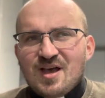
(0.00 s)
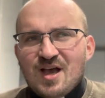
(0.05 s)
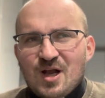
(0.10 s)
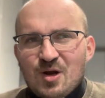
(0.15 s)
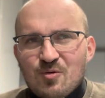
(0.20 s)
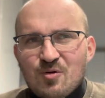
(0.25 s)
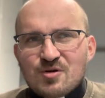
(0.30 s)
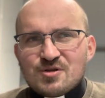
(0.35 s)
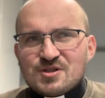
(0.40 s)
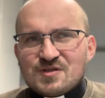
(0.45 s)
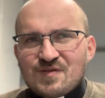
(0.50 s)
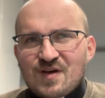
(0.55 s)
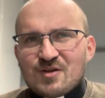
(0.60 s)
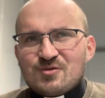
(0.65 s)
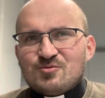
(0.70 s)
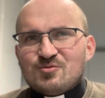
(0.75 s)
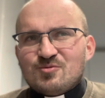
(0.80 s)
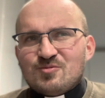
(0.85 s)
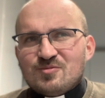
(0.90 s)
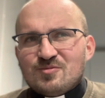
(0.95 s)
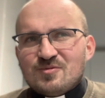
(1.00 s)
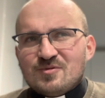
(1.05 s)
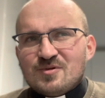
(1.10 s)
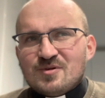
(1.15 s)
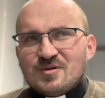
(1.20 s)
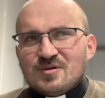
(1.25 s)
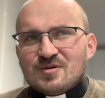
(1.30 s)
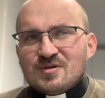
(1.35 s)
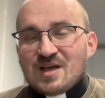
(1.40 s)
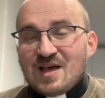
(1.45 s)
Głoś światu
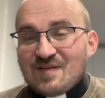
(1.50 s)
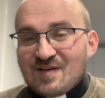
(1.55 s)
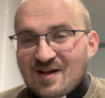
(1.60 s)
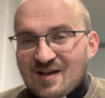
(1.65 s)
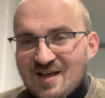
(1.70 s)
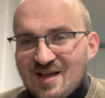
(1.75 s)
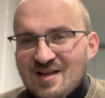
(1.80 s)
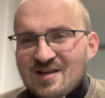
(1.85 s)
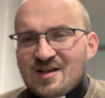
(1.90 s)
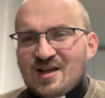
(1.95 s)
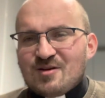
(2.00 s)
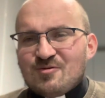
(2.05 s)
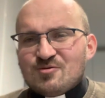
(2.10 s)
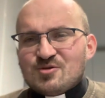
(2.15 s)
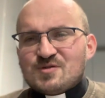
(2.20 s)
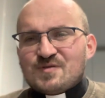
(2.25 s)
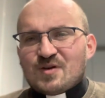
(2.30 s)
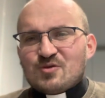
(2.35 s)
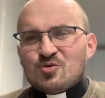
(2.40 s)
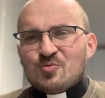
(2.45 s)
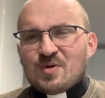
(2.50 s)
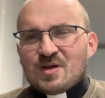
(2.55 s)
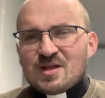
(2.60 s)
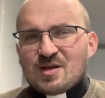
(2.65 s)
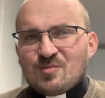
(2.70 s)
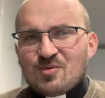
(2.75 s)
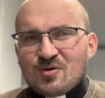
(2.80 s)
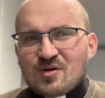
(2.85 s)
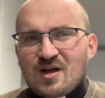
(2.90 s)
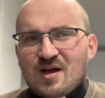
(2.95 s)
Ewangelię, głoś światu Pana
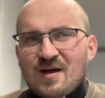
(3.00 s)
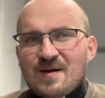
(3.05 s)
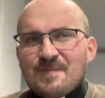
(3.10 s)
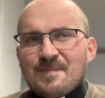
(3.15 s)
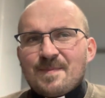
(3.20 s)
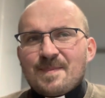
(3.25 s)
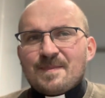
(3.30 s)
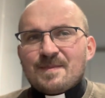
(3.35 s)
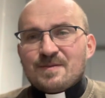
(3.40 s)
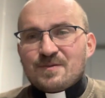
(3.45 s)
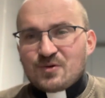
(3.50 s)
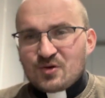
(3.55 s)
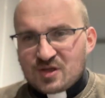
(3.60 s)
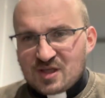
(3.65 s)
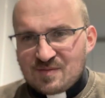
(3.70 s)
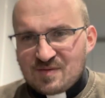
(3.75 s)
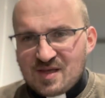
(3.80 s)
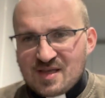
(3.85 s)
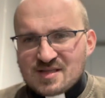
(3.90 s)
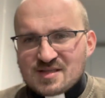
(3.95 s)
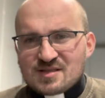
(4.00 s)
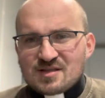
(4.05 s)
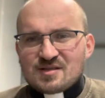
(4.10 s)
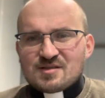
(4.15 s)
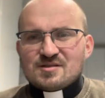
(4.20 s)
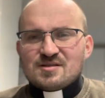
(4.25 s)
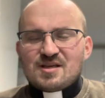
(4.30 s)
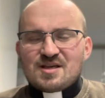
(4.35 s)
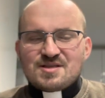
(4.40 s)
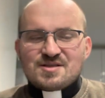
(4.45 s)
Boga, to kim jesteś.
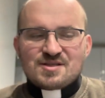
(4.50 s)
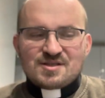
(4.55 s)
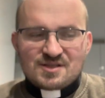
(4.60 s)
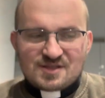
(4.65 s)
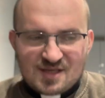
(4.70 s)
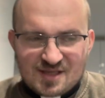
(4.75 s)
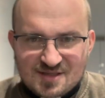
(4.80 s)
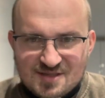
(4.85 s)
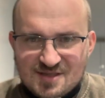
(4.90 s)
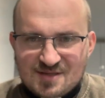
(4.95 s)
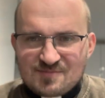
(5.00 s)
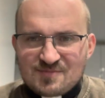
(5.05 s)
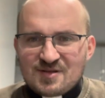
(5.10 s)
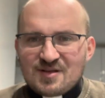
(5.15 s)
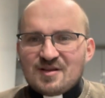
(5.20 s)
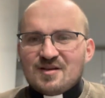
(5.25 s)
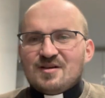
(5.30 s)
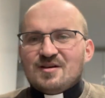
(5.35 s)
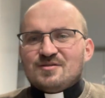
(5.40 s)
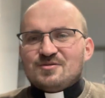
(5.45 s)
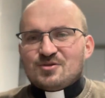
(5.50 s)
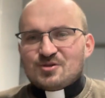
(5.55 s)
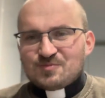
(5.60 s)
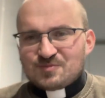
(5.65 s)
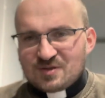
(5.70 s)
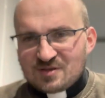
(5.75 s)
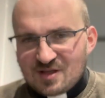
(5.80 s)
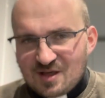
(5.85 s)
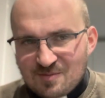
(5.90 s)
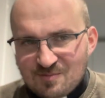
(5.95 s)
Jak jesteś księdzem, to rób
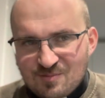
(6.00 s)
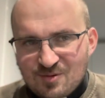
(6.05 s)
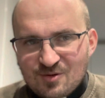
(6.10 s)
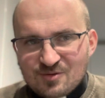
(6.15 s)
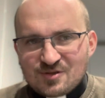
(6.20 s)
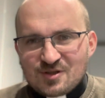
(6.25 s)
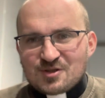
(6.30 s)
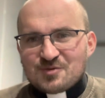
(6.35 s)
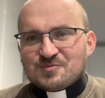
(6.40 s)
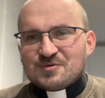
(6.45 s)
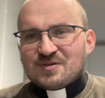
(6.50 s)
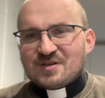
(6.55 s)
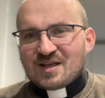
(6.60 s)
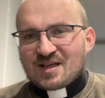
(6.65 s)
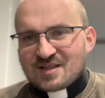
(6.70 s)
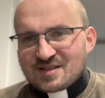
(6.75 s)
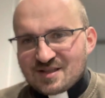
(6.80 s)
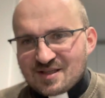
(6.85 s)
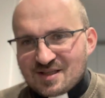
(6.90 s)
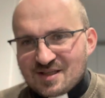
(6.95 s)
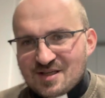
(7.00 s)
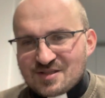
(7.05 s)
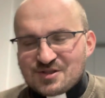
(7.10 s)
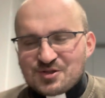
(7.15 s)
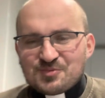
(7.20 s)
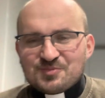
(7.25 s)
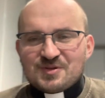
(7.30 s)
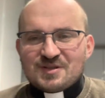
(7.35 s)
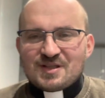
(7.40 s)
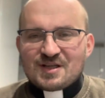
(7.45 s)
to na ambonie, rób to na katechezie,
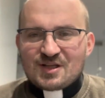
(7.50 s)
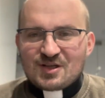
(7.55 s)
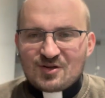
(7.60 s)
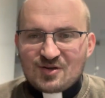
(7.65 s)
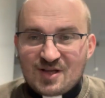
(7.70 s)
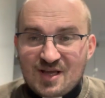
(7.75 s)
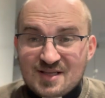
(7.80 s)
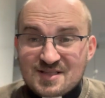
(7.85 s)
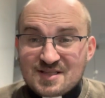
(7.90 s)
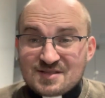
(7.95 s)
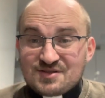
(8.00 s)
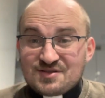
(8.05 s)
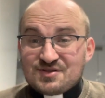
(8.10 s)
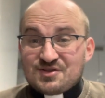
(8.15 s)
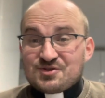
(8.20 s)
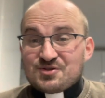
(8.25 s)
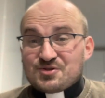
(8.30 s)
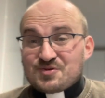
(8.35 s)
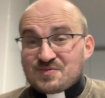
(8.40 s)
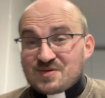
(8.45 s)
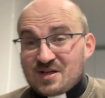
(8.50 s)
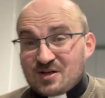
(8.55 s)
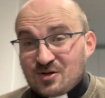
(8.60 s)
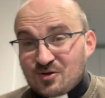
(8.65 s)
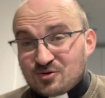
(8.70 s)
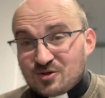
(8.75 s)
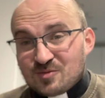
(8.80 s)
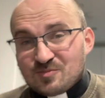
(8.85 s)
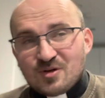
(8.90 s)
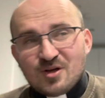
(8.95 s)
rób to na rekolekcji, czy jesteś osobą
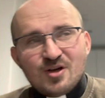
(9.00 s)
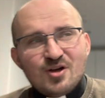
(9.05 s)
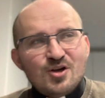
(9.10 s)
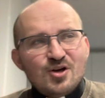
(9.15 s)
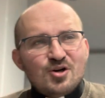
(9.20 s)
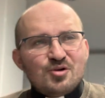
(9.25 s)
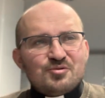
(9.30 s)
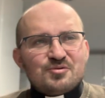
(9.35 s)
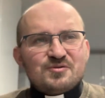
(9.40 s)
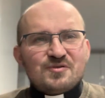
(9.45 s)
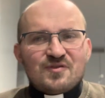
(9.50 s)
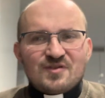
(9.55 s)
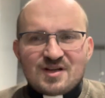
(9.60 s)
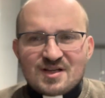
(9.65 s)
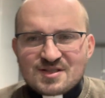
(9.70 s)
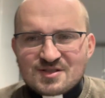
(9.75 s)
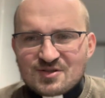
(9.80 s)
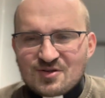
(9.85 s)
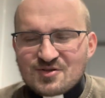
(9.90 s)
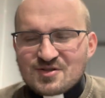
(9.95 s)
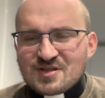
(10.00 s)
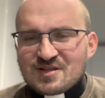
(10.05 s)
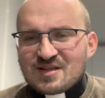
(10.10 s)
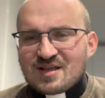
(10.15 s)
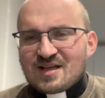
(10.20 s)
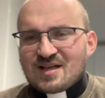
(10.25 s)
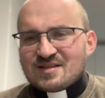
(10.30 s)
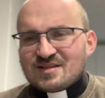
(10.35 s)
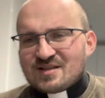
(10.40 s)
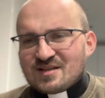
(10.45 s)
zakonną, rób to w klasztorze, na
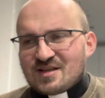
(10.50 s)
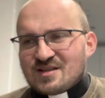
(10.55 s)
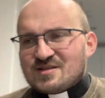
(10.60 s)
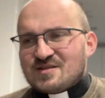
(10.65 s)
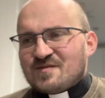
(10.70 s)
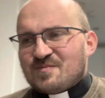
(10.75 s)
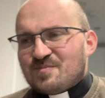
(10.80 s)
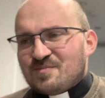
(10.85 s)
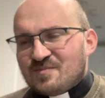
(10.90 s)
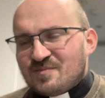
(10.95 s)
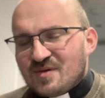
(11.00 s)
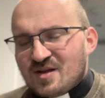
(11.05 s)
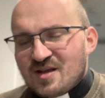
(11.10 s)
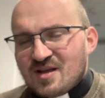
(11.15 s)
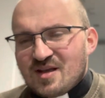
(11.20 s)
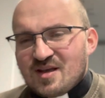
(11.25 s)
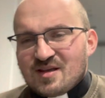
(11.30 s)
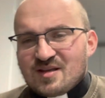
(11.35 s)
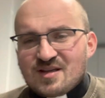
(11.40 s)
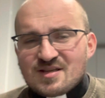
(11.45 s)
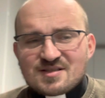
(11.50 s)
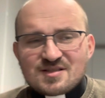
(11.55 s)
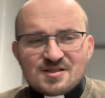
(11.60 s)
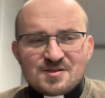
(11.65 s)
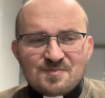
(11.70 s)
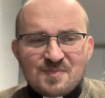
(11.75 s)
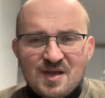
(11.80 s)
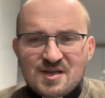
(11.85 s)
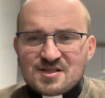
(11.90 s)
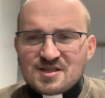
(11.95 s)
katechezie. Jesteś
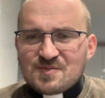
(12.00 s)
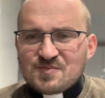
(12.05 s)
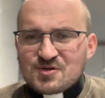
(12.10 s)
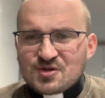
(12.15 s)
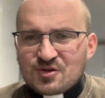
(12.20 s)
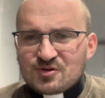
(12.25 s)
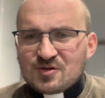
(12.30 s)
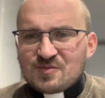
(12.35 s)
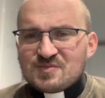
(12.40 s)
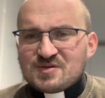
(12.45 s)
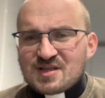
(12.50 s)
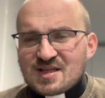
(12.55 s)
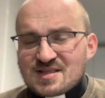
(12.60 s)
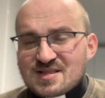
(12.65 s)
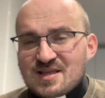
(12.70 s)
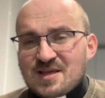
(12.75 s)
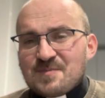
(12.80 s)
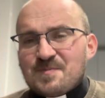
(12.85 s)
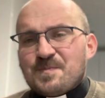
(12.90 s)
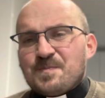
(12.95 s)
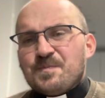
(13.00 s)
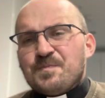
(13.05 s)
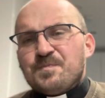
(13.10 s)
mężem, żoną, dzieckiem,